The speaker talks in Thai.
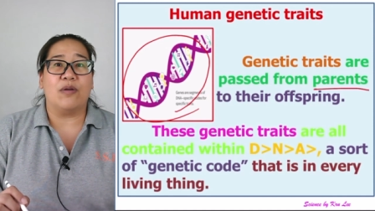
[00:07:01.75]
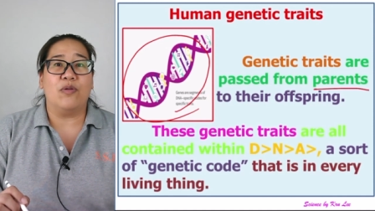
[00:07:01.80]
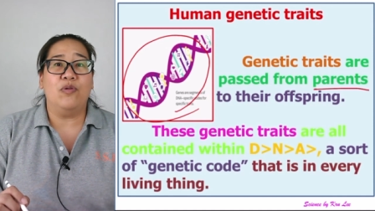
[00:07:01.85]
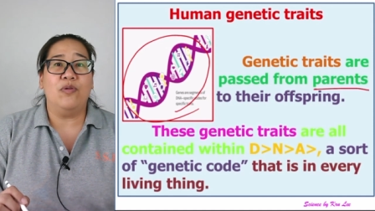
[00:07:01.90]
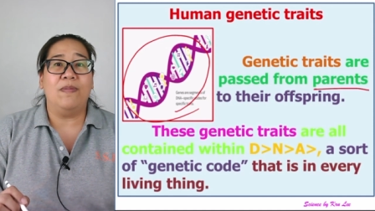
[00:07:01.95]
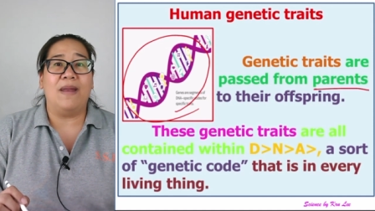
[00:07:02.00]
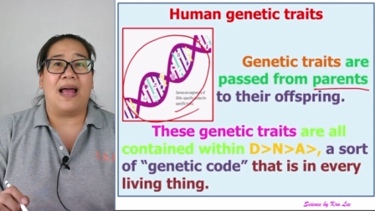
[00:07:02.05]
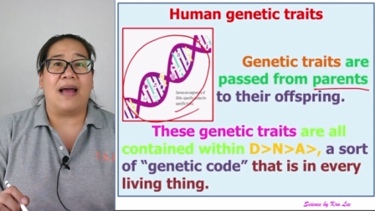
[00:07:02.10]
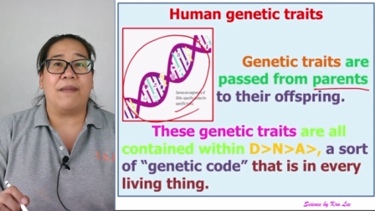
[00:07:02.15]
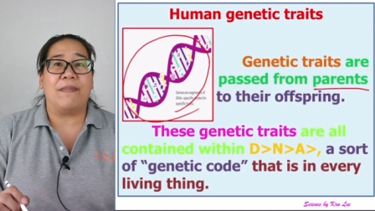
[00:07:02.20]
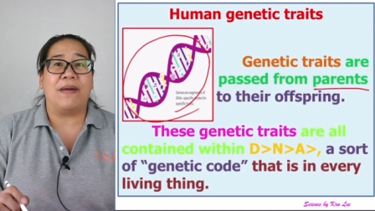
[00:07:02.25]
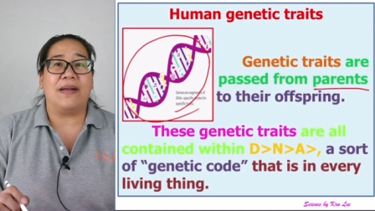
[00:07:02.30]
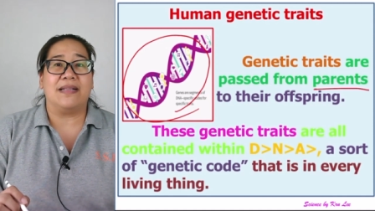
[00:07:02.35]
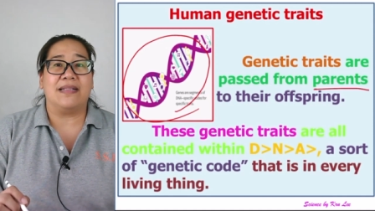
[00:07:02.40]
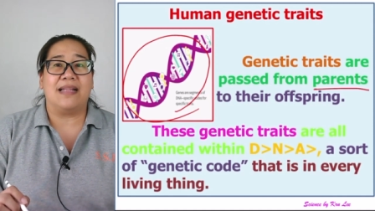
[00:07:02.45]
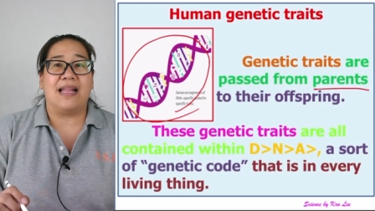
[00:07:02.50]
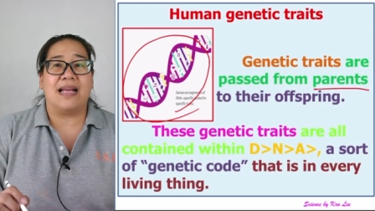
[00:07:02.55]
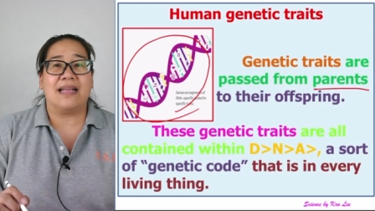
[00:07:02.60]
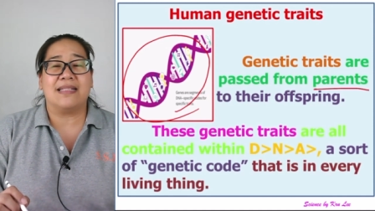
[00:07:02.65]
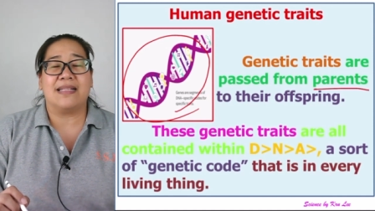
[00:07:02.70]
กรูป
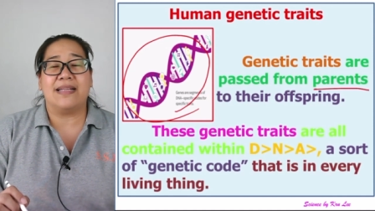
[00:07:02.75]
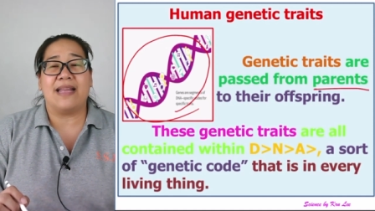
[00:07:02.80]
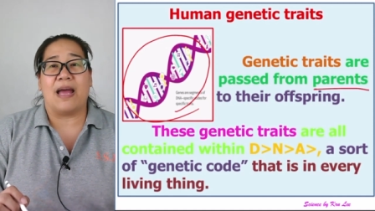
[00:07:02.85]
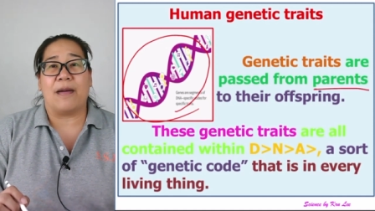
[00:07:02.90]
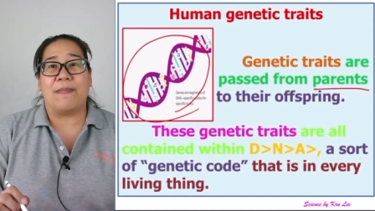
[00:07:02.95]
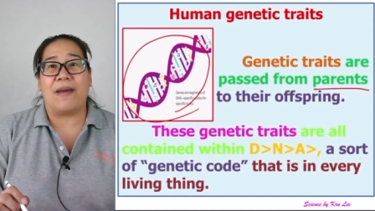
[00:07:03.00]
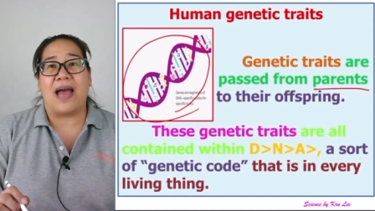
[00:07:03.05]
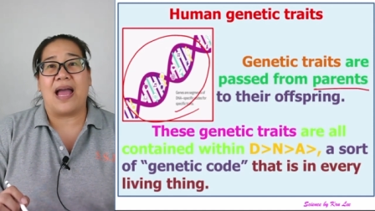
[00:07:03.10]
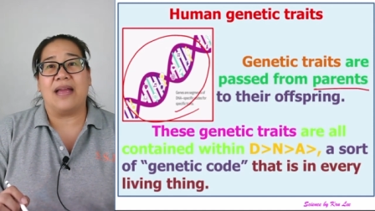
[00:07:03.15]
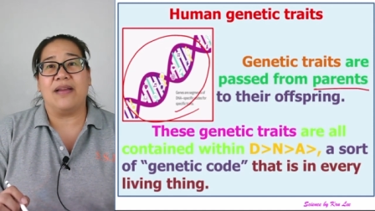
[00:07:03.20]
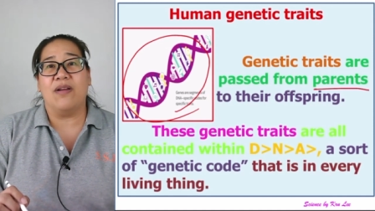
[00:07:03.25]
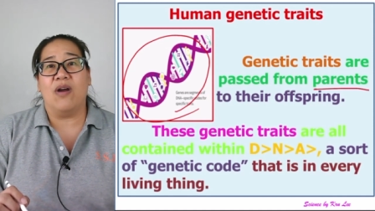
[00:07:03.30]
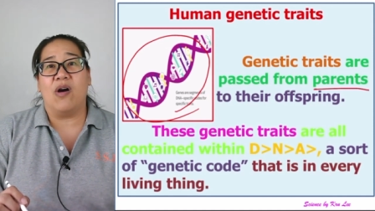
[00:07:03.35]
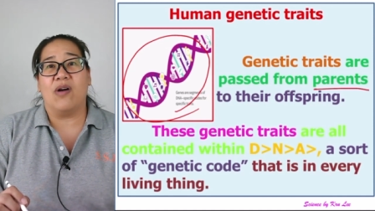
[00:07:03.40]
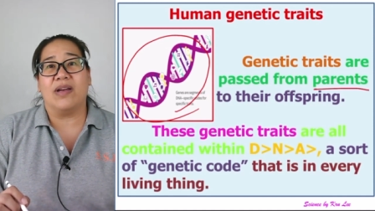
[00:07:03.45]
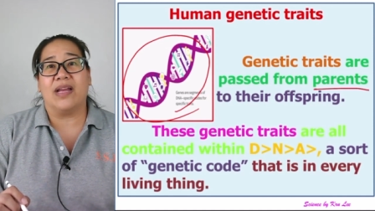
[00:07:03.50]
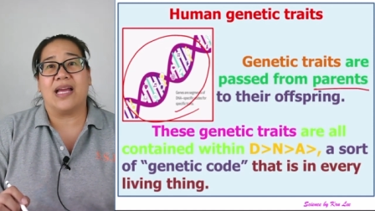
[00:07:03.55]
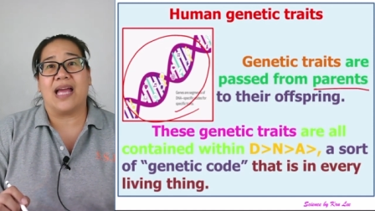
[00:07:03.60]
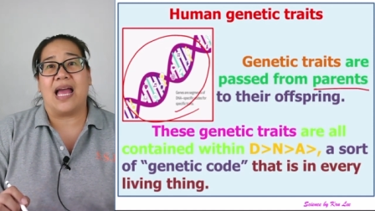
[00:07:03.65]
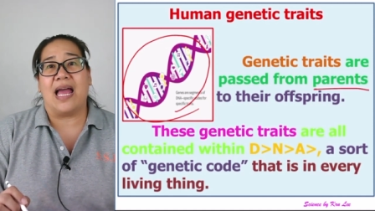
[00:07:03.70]
ลักษณะภายนอก
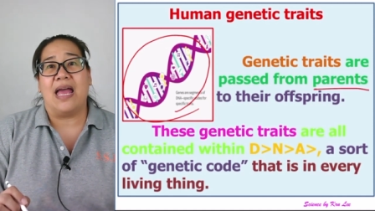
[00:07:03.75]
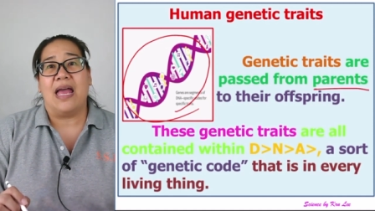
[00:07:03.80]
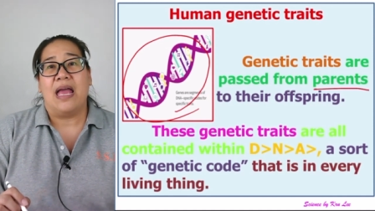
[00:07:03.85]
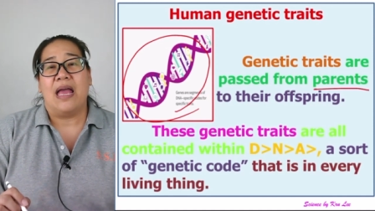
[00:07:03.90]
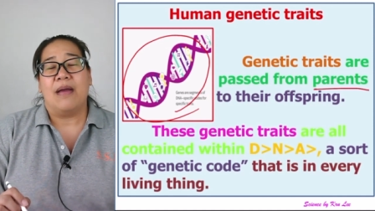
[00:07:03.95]
นะคะ